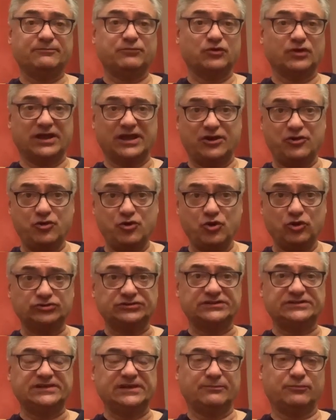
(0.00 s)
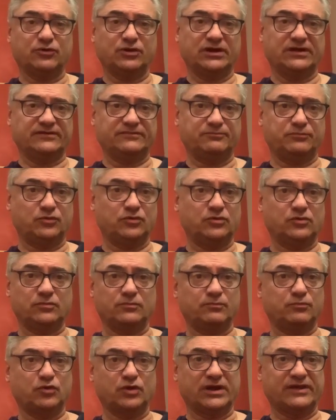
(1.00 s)
porque no tendría por qué,
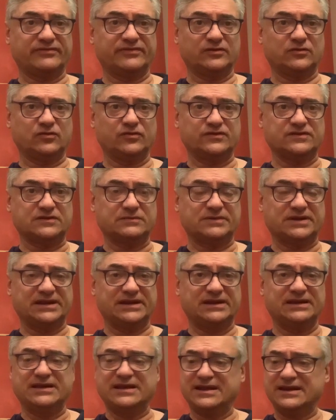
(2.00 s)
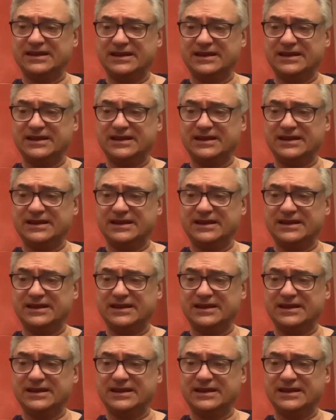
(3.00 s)
por, qué hacerlo de esa manera,